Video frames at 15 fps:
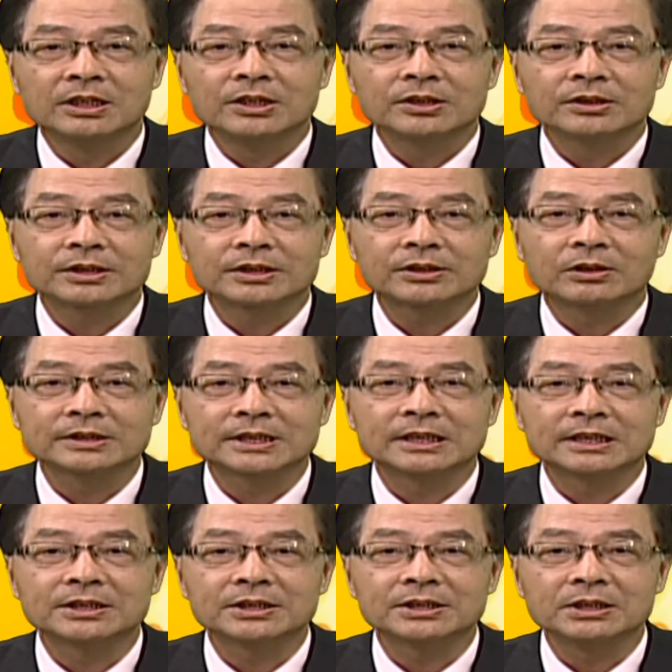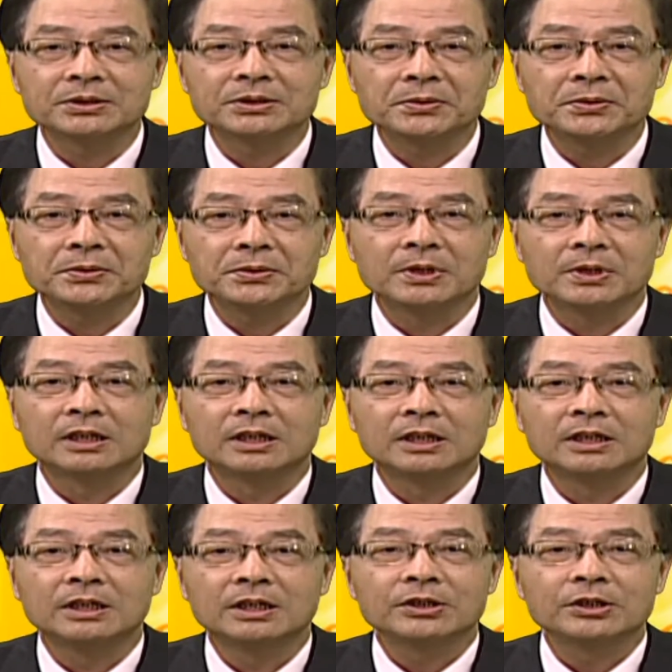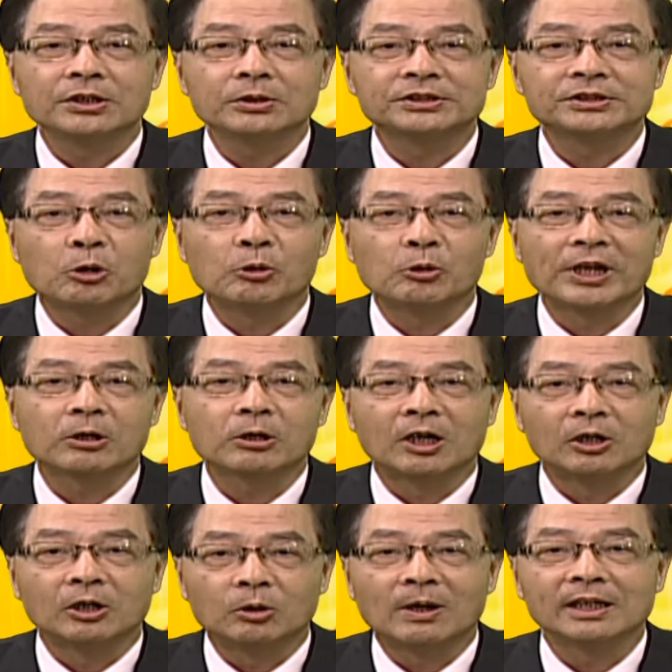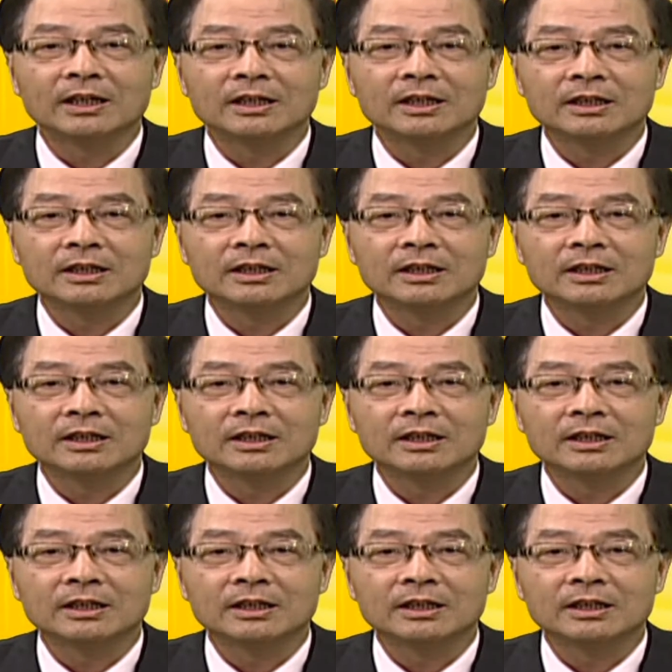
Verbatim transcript: 有些同学的兴趣啊，又较为广泛，